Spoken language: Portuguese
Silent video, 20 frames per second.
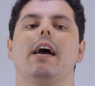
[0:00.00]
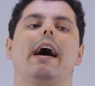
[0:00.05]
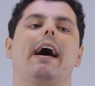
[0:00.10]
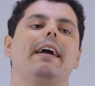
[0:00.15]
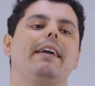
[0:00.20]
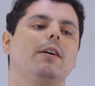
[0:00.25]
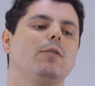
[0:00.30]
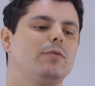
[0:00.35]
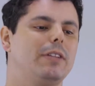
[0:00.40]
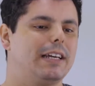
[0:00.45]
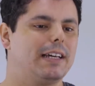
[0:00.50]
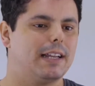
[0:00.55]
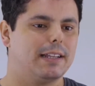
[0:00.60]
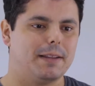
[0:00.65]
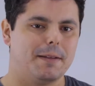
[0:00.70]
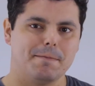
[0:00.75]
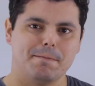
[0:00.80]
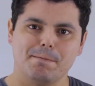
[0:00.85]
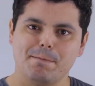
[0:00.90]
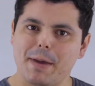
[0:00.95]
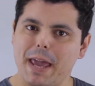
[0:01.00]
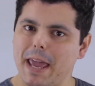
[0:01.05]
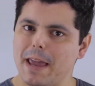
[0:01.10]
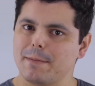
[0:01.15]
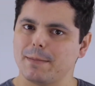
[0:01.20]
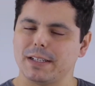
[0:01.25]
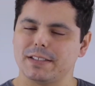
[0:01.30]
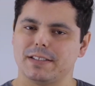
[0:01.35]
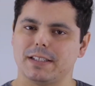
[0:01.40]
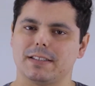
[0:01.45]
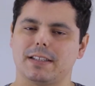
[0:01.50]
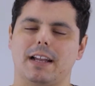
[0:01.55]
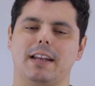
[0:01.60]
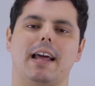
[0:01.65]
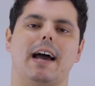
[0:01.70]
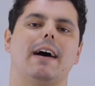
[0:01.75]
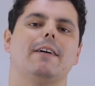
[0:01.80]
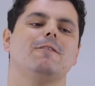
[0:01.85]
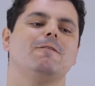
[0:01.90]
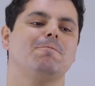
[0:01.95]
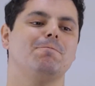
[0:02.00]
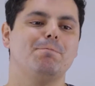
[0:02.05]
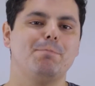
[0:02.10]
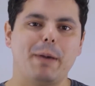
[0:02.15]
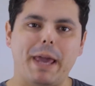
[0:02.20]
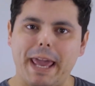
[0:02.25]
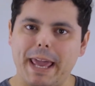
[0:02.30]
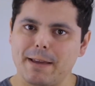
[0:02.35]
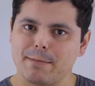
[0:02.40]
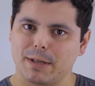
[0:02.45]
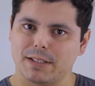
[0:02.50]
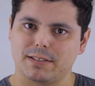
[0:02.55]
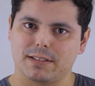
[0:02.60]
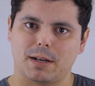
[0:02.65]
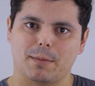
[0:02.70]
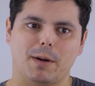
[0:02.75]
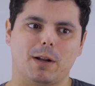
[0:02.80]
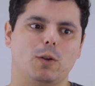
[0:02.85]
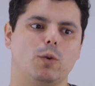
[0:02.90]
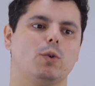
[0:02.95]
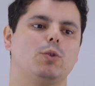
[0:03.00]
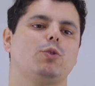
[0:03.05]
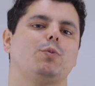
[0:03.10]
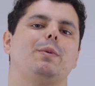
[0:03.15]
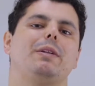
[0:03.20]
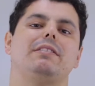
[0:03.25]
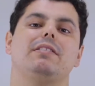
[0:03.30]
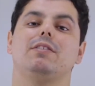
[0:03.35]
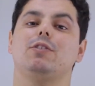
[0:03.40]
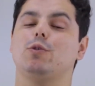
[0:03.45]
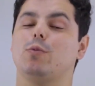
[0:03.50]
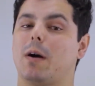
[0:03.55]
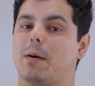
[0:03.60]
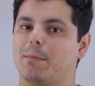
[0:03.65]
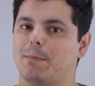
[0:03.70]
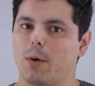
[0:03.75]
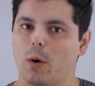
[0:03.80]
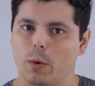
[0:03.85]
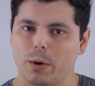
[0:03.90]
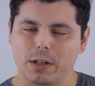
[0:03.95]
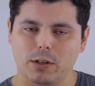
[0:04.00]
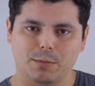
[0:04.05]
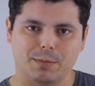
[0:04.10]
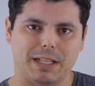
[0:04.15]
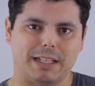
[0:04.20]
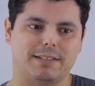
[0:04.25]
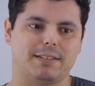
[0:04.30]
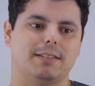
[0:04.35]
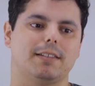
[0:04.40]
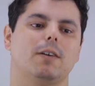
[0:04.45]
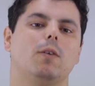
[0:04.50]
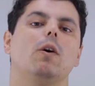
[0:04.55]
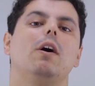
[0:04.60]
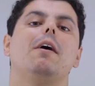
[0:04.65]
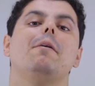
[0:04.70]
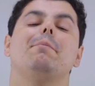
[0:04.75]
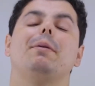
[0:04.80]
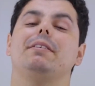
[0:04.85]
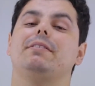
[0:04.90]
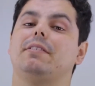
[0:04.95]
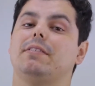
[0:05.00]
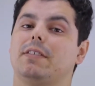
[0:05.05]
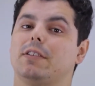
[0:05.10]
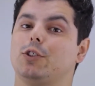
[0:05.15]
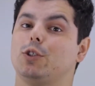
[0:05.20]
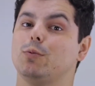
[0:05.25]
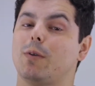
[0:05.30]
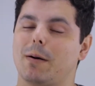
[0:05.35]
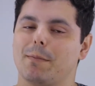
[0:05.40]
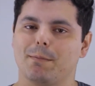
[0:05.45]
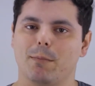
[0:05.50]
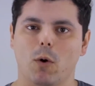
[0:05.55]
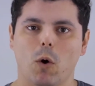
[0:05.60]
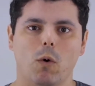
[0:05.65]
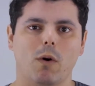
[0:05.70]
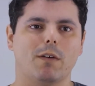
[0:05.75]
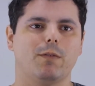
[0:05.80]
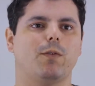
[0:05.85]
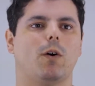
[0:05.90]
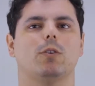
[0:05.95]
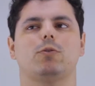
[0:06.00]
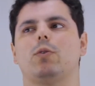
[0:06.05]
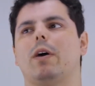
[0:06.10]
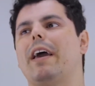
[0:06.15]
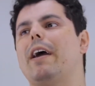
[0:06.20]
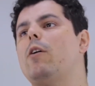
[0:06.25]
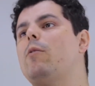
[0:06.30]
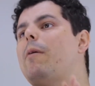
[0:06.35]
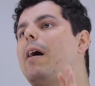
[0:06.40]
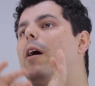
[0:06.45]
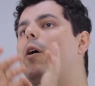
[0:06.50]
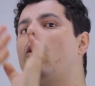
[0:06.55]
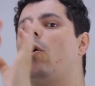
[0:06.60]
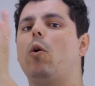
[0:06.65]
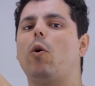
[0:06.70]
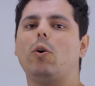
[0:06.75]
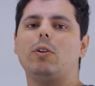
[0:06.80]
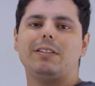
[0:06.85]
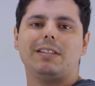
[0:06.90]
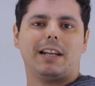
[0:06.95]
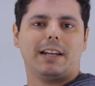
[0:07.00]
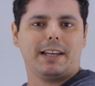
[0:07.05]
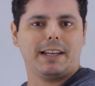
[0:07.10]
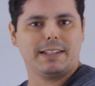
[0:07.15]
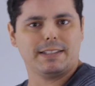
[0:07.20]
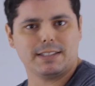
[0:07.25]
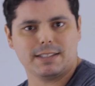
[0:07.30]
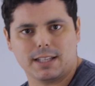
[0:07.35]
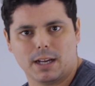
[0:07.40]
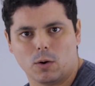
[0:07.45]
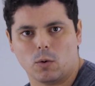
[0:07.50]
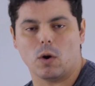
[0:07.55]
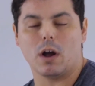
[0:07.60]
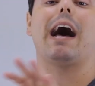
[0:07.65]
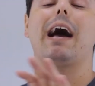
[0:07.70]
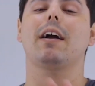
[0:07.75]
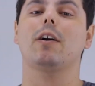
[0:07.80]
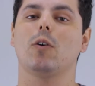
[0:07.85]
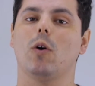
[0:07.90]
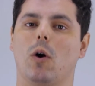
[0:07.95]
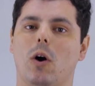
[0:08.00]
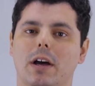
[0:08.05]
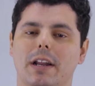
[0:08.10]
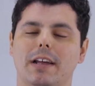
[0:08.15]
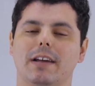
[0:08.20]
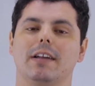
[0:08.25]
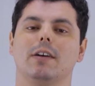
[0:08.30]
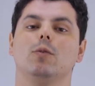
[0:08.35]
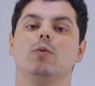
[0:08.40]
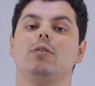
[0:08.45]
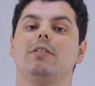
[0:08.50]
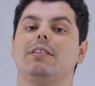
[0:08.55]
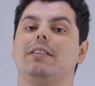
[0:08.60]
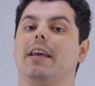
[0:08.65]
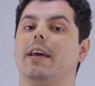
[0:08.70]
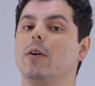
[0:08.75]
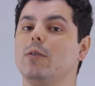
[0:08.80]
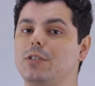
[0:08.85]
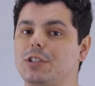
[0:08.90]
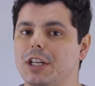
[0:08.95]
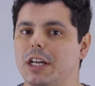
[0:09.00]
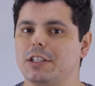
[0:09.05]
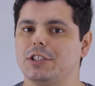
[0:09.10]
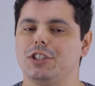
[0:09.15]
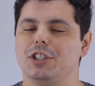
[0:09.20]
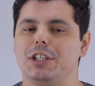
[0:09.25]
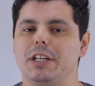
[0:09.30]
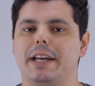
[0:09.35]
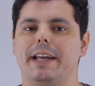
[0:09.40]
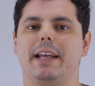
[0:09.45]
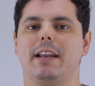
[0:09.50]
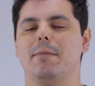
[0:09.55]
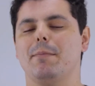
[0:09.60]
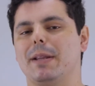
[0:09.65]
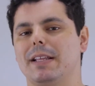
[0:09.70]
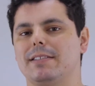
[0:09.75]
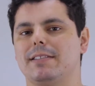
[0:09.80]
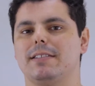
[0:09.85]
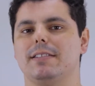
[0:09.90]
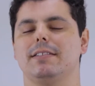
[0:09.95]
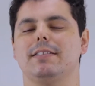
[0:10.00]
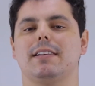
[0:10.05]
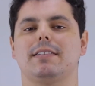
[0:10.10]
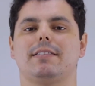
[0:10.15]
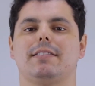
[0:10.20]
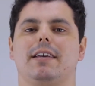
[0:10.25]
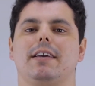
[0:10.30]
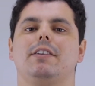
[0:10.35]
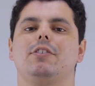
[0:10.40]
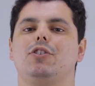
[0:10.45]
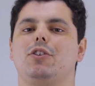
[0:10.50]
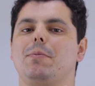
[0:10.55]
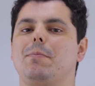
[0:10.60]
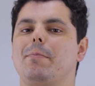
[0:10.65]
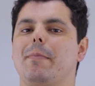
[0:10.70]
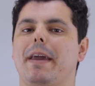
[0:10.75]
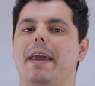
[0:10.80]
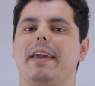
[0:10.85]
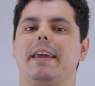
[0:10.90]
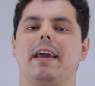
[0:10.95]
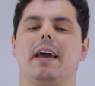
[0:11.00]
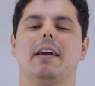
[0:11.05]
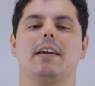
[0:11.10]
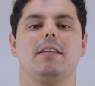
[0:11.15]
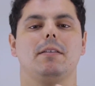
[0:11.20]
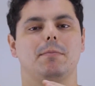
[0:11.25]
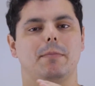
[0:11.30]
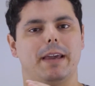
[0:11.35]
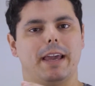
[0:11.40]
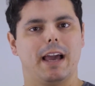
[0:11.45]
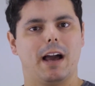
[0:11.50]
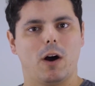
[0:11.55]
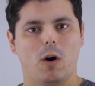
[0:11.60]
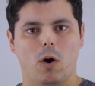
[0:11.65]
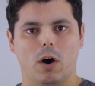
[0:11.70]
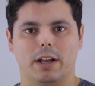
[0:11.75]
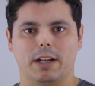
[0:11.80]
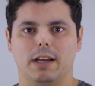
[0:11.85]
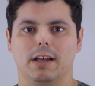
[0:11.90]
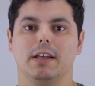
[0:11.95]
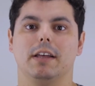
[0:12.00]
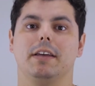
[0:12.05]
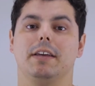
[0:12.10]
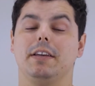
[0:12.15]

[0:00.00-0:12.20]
Aí é um degradê bem mais detalhado, bem mais trabalhoso, precisa de uma boa iluminação, precisa de uma boa foto. É uma outra questão. Agora, o teu dia a dia, ele precisa ser de meia e meia hora.